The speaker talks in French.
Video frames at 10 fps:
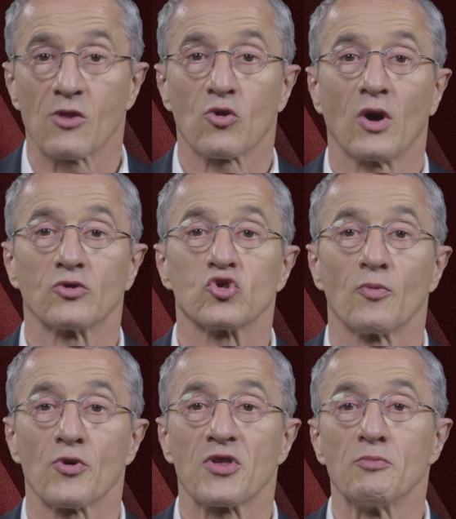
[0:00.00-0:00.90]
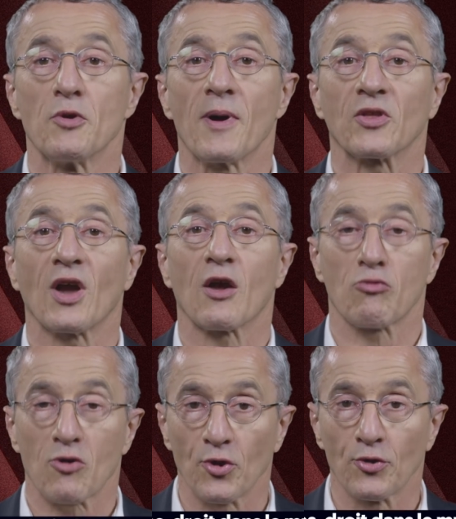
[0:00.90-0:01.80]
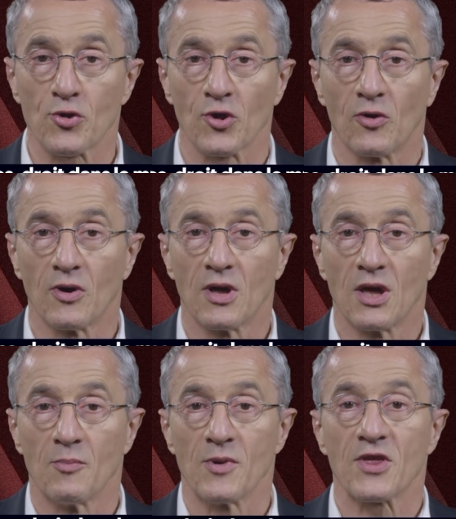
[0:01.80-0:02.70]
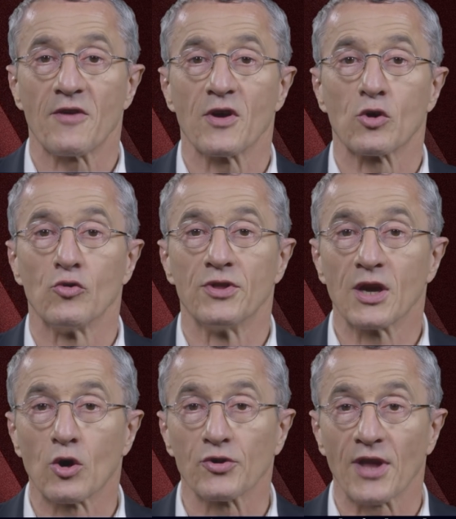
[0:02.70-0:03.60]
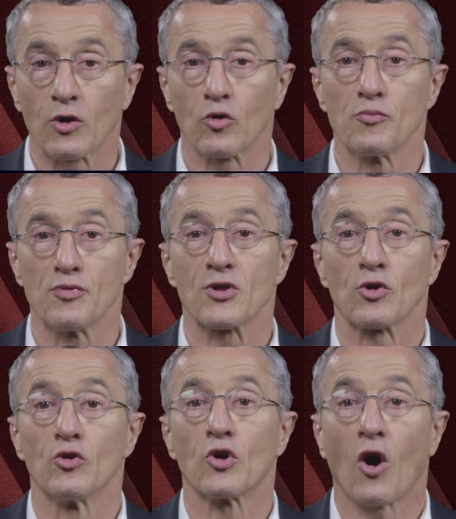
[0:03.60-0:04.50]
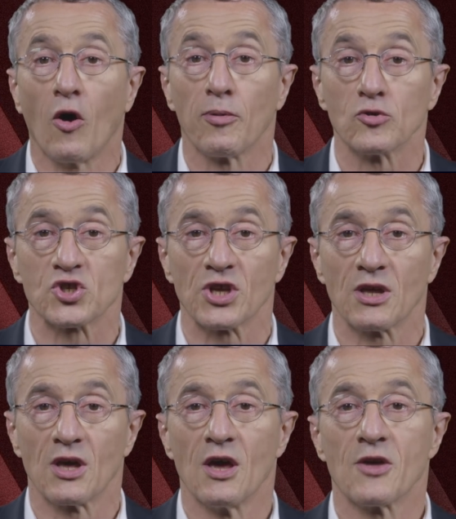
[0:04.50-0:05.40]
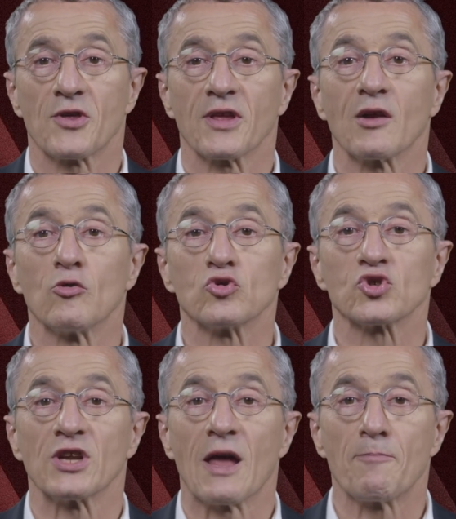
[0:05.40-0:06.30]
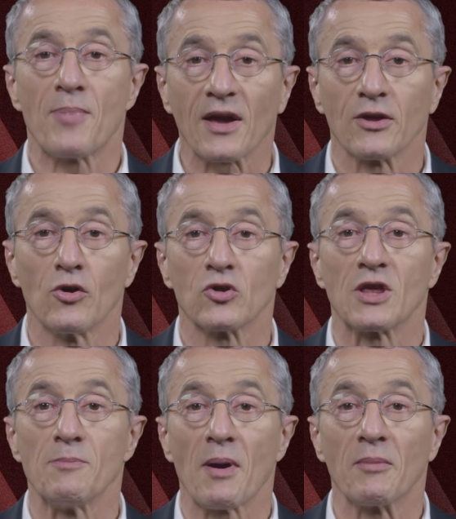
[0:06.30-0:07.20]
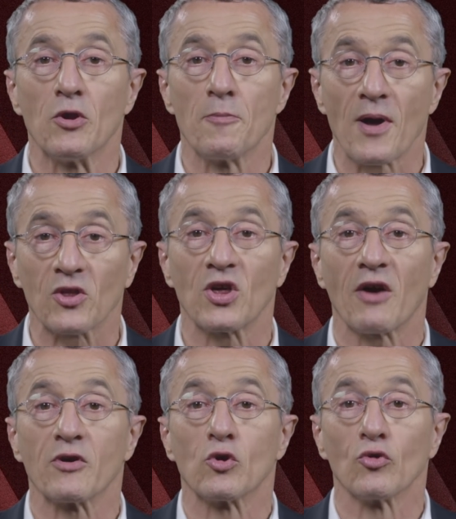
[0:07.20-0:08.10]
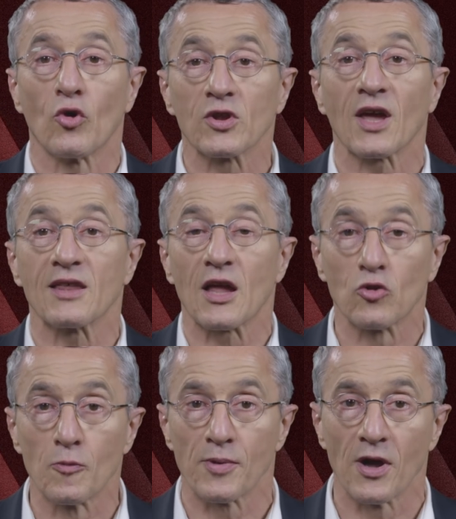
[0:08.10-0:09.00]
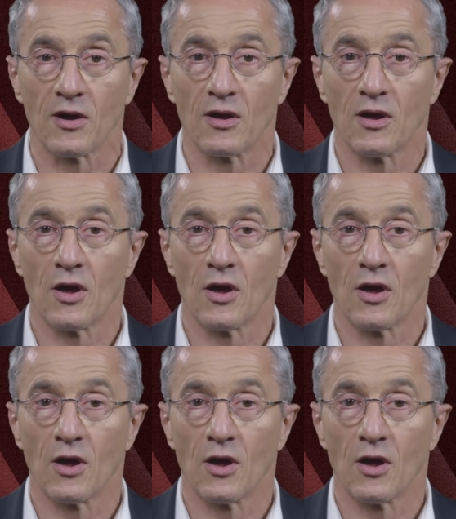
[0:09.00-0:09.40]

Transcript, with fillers: Il sera toujours possible de partir à 62 ans, mais avec une décote accrue puisque le grand projet, c'est d'allonger la période qui permet de partir avec une retraite à taux plein.